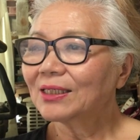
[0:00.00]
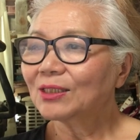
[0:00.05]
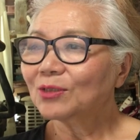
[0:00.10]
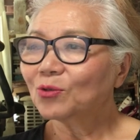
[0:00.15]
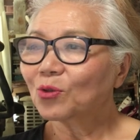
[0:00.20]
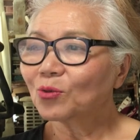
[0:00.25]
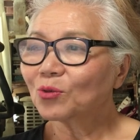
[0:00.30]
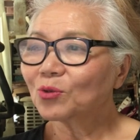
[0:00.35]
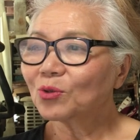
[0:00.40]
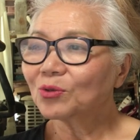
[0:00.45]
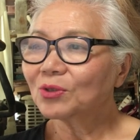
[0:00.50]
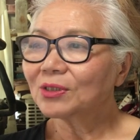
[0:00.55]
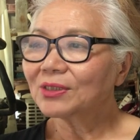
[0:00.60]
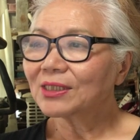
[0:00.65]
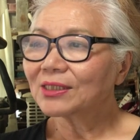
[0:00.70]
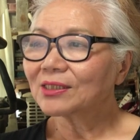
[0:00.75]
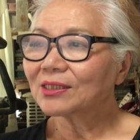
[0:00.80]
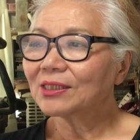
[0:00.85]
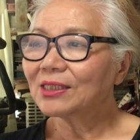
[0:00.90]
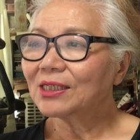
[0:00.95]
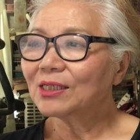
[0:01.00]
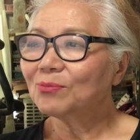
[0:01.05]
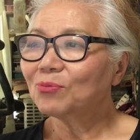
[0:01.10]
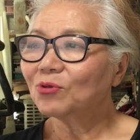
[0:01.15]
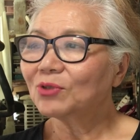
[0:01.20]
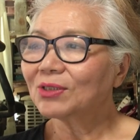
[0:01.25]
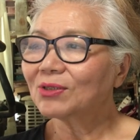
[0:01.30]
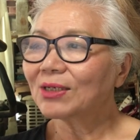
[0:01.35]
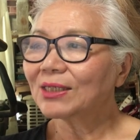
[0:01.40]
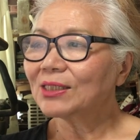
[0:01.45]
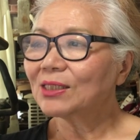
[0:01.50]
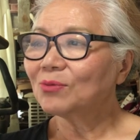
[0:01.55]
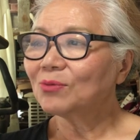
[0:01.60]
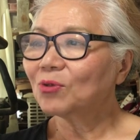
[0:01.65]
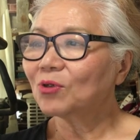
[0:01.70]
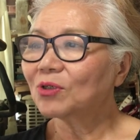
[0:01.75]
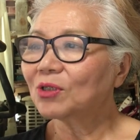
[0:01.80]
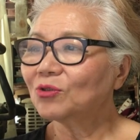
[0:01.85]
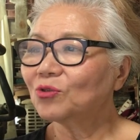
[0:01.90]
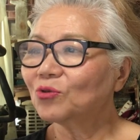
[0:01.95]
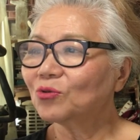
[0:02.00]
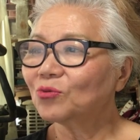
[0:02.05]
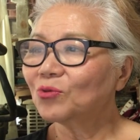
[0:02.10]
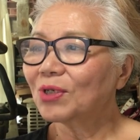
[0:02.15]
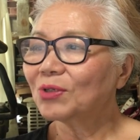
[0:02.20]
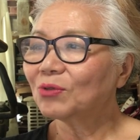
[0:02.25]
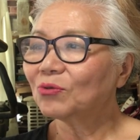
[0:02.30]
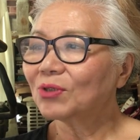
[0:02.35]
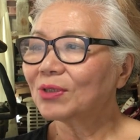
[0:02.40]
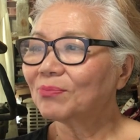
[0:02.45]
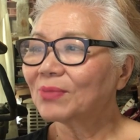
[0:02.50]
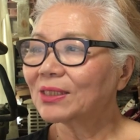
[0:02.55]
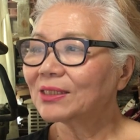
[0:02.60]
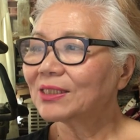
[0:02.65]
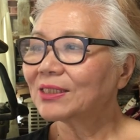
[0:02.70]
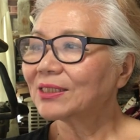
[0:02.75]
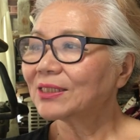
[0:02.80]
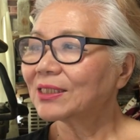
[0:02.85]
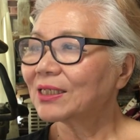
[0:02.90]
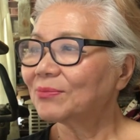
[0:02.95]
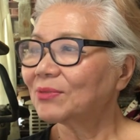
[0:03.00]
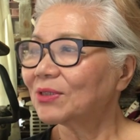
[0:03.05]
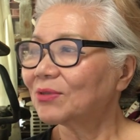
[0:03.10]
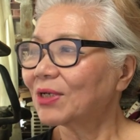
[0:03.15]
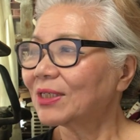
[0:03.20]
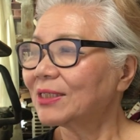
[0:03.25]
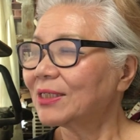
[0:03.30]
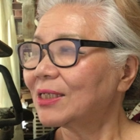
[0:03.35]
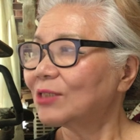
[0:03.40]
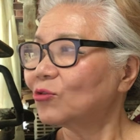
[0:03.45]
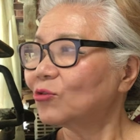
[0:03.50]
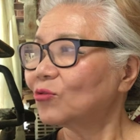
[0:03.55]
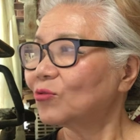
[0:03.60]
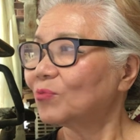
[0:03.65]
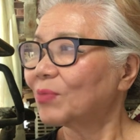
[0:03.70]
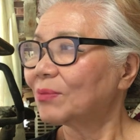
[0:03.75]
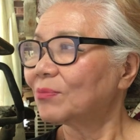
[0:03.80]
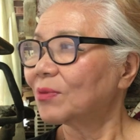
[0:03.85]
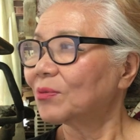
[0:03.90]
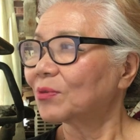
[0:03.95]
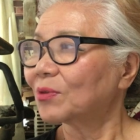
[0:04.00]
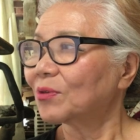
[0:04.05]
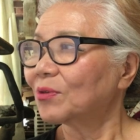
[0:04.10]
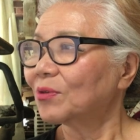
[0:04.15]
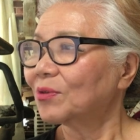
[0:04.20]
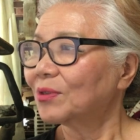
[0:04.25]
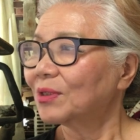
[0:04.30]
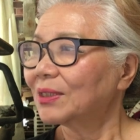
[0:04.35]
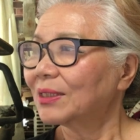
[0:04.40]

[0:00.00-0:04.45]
도쿄 등지에서는 일본인과 일본 거주 외국인만 식사비를 할인해주는 방법으로